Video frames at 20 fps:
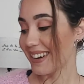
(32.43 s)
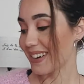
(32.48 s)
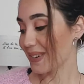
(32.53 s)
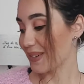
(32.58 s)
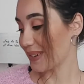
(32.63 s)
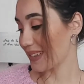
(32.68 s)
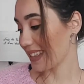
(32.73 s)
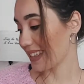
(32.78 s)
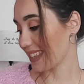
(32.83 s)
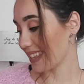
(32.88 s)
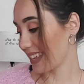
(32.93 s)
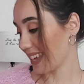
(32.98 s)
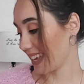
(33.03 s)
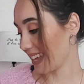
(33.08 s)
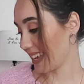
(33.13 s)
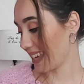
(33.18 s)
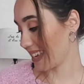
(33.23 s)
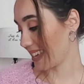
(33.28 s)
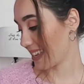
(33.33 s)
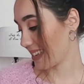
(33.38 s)

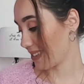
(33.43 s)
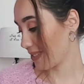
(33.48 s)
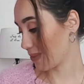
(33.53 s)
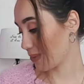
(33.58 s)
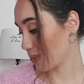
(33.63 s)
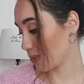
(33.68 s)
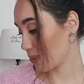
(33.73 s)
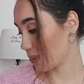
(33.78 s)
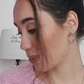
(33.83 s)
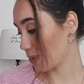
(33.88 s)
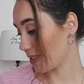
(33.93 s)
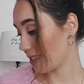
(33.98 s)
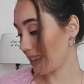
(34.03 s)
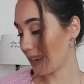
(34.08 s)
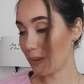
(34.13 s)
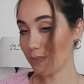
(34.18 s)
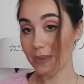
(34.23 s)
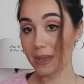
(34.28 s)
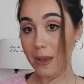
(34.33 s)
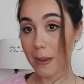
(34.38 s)
quindi tutte
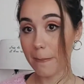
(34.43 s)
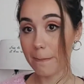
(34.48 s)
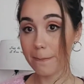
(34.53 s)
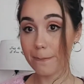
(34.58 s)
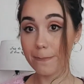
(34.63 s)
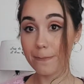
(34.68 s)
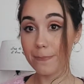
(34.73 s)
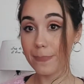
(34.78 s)
le mie